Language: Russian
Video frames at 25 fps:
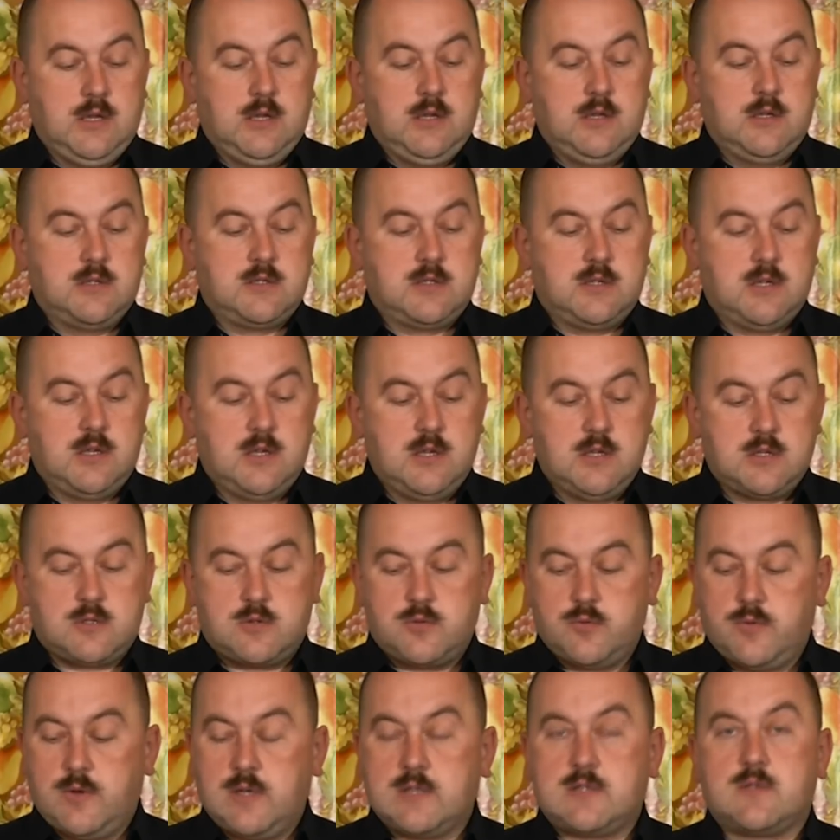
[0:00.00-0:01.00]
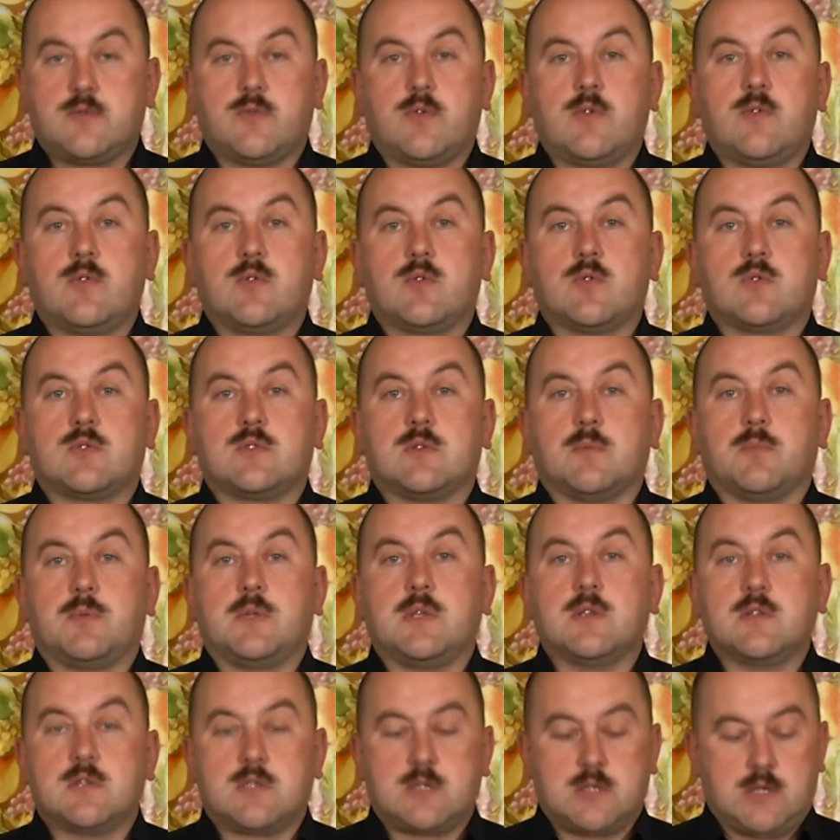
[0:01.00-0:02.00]
Из яиц у вас выведутся
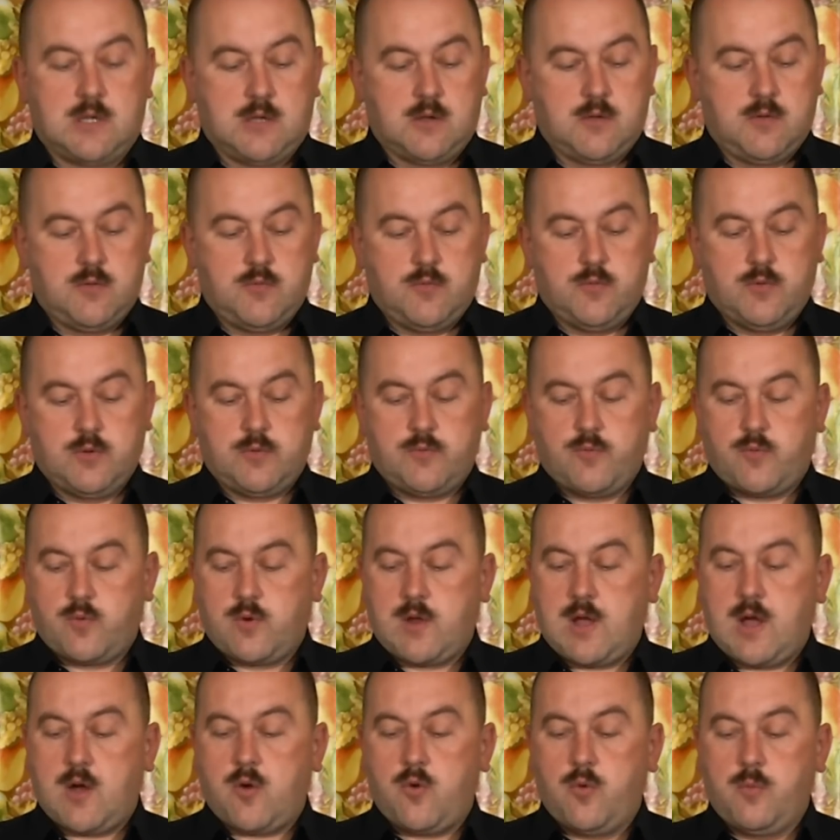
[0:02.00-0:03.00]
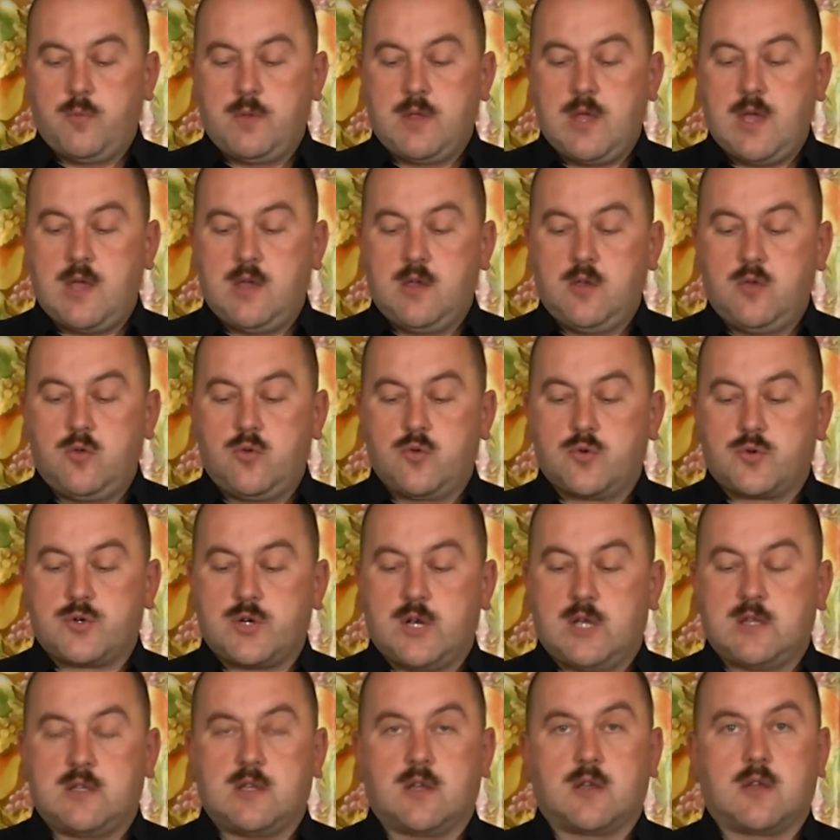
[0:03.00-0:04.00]
птенцы. Вот в руках у меня
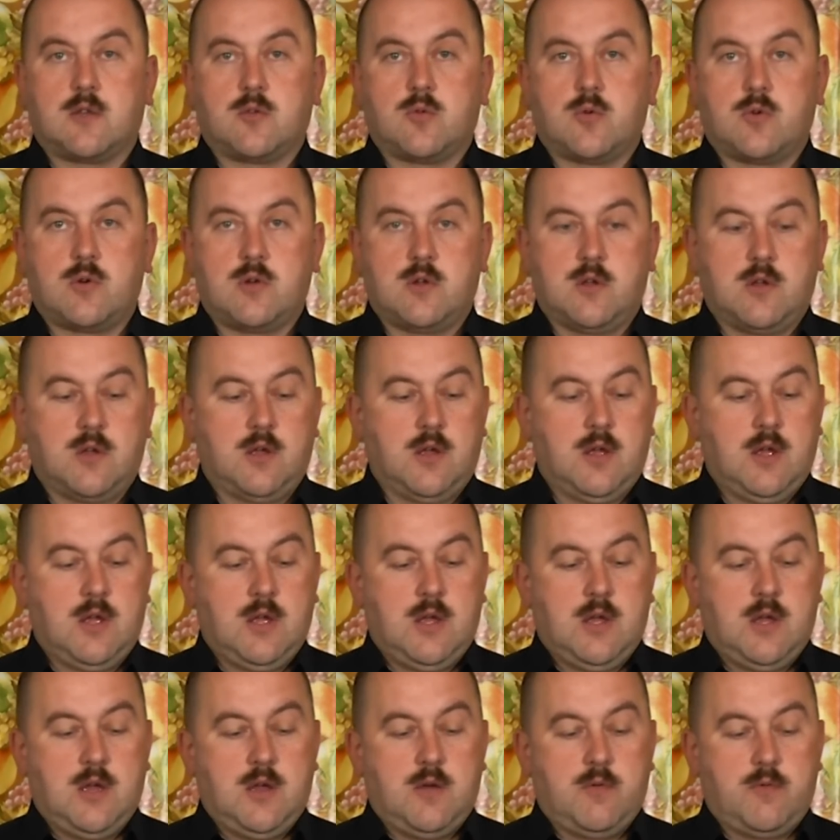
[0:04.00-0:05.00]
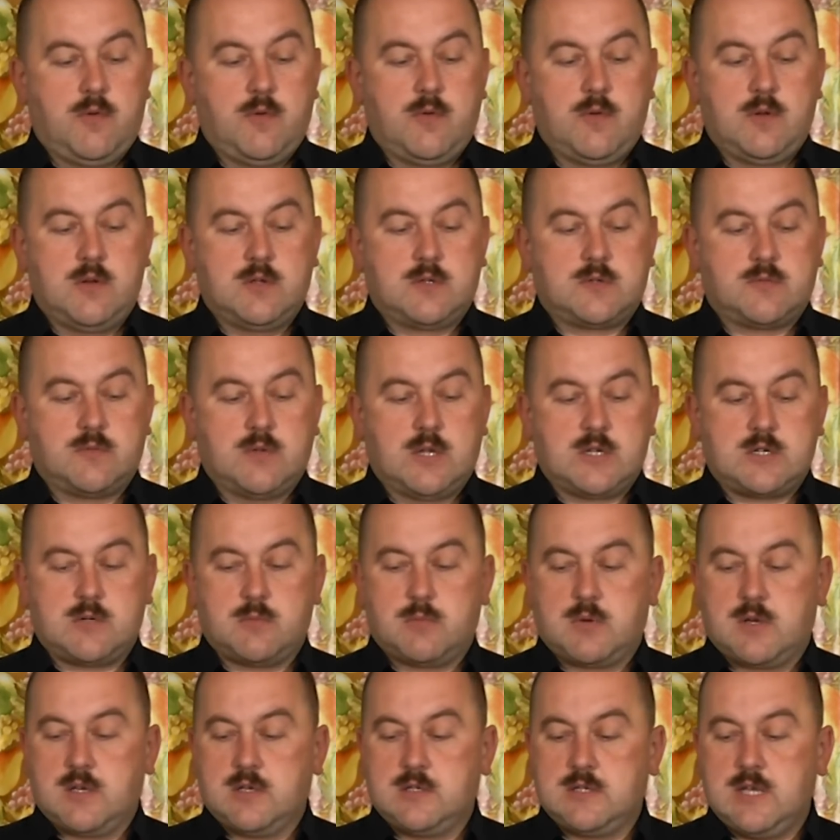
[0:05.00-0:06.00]
индюшата, которые вывелись в
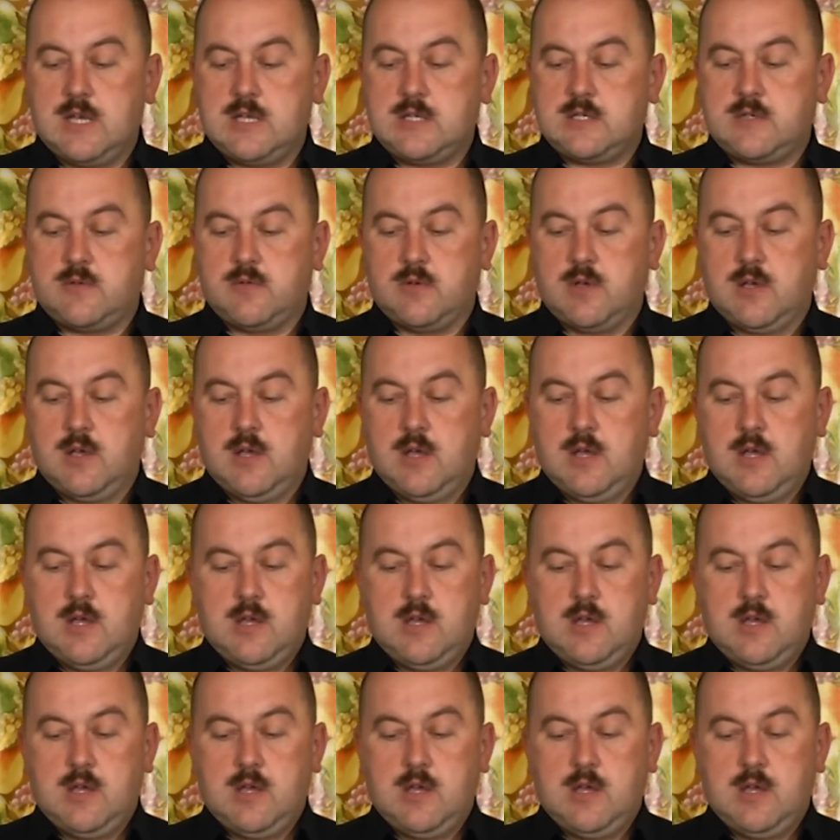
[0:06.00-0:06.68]
нашем хозяйстве.